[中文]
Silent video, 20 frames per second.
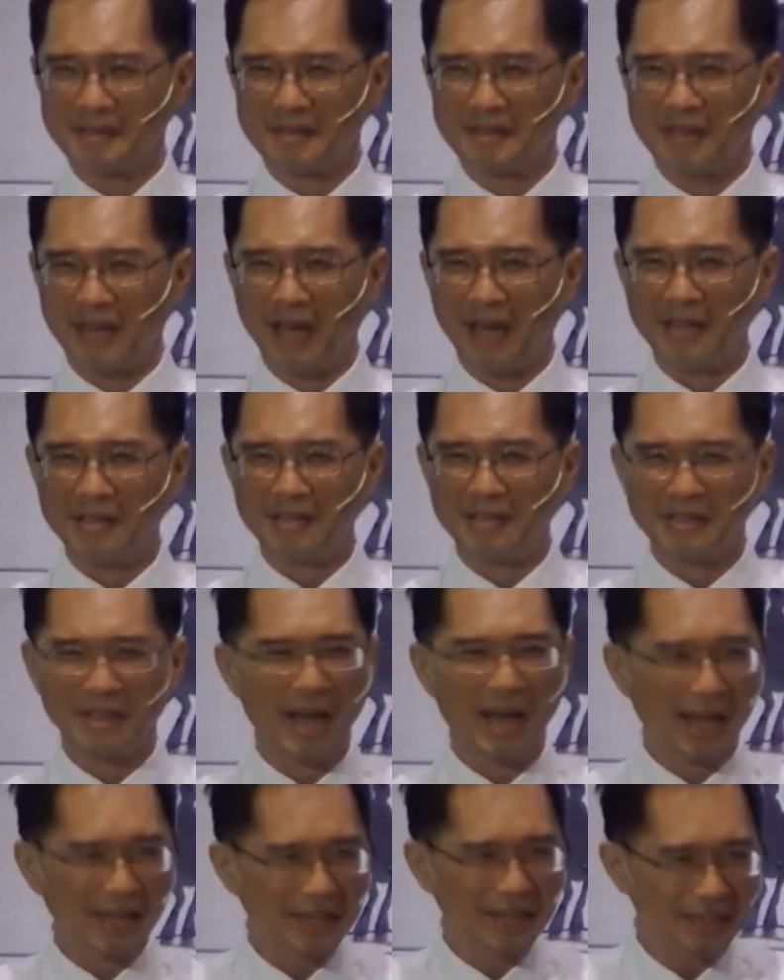还觉得
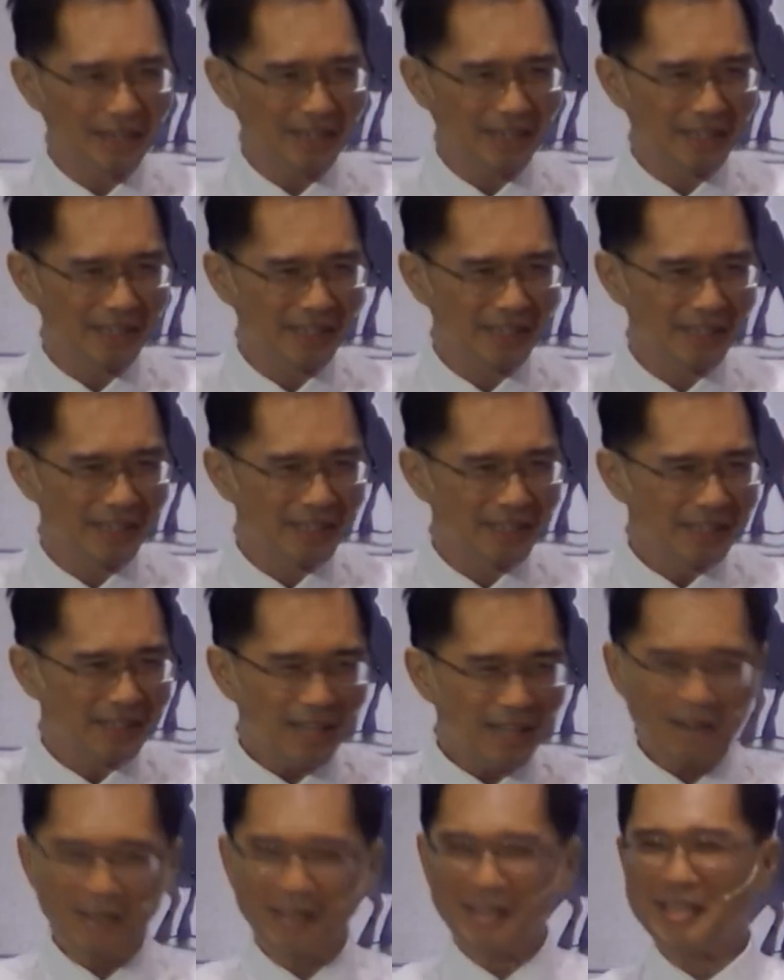还可以，
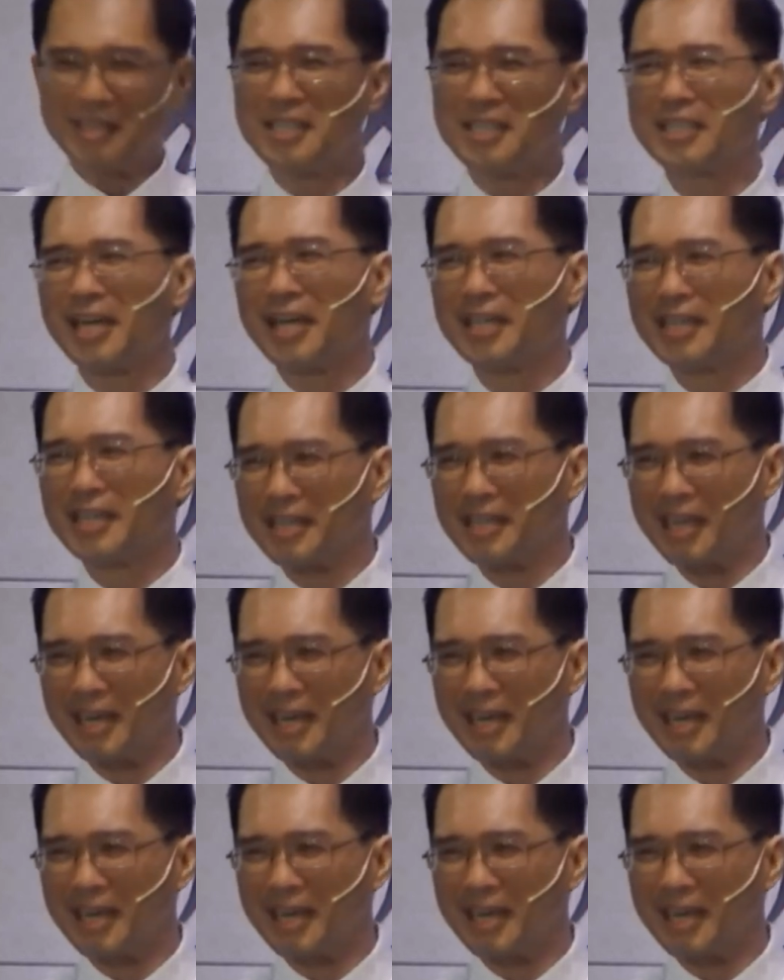到了第三天